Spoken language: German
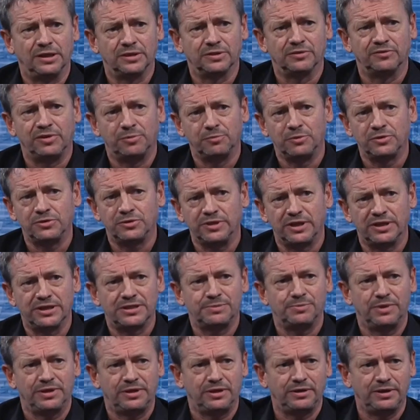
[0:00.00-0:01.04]
Also wir mussten ja
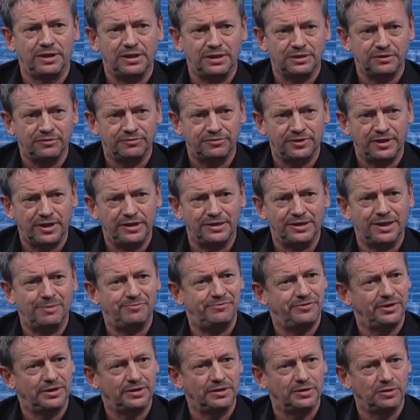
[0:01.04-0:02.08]
erstmal den alten Verein
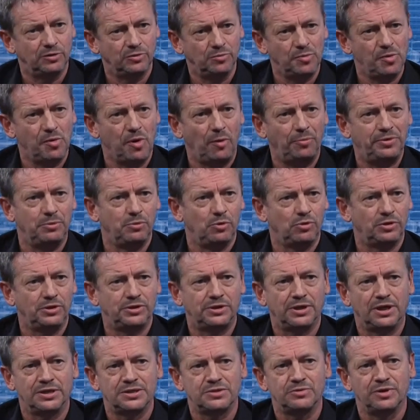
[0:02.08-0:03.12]
abwickeln, um überhaupt die
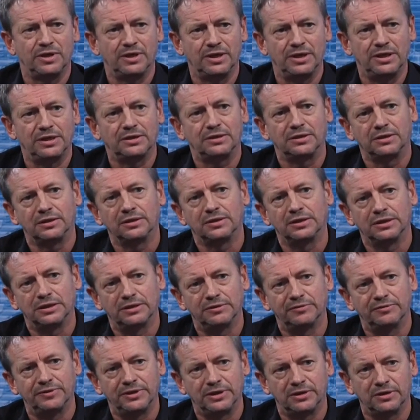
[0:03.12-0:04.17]
Möglichkeit zu erhalten,
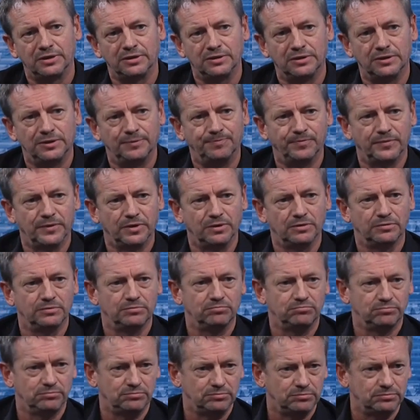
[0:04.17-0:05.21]
äh, wieder
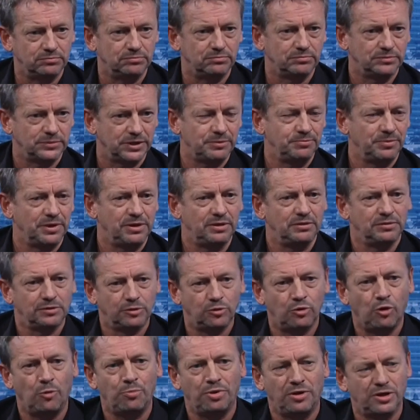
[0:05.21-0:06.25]
ähm, sag mal,
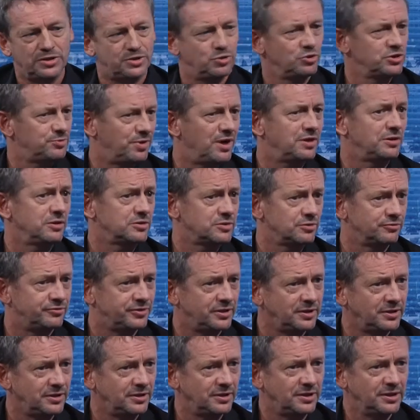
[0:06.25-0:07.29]
Kooperationspartner zu
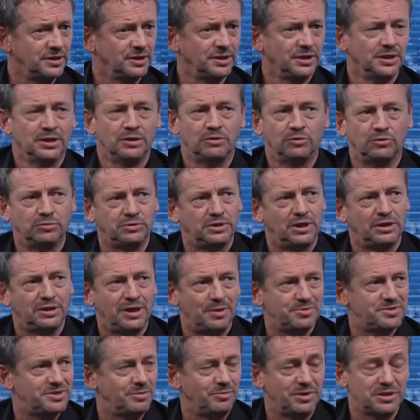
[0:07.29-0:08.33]
finden. Und da
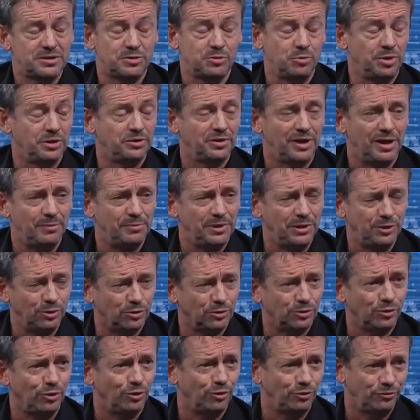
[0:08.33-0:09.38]
gab es damals über drei
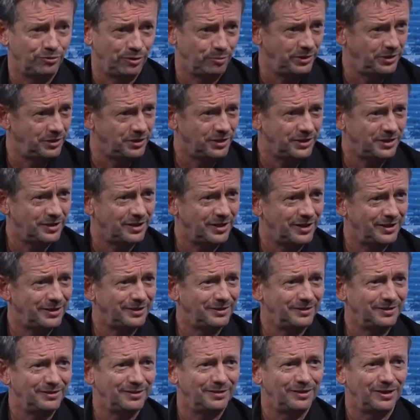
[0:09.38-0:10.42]
Millionen Euro
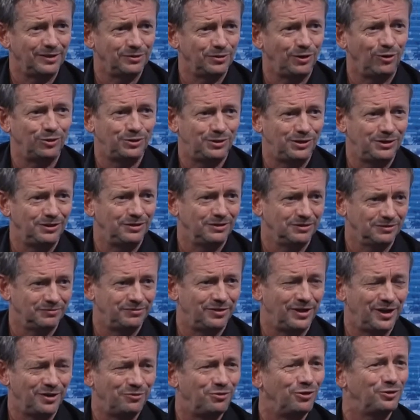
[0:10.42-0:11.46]
Verbindlichkeiten. Also auch die
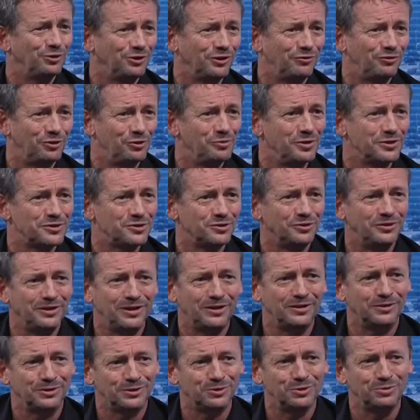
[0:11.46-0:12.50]
Verantwortung dafür zu
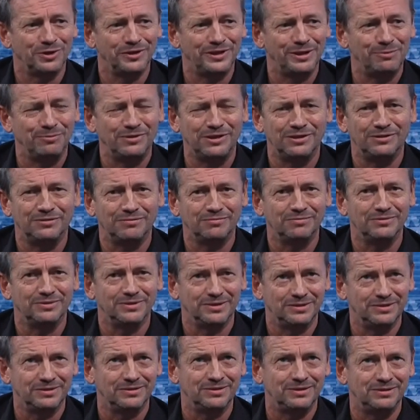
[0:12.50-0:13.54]

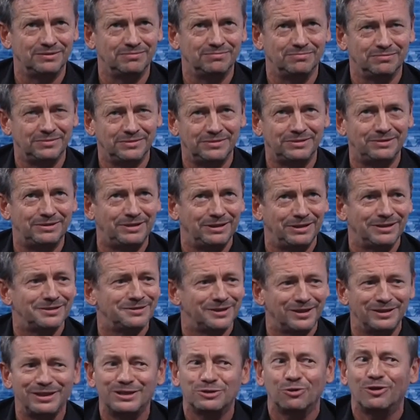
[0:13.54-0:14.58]
übernehmen, die ist
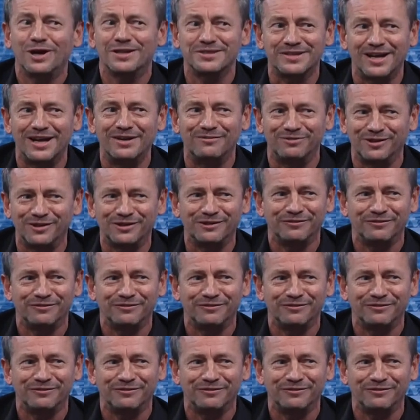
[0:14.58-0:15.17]
da nicht so ganz einfach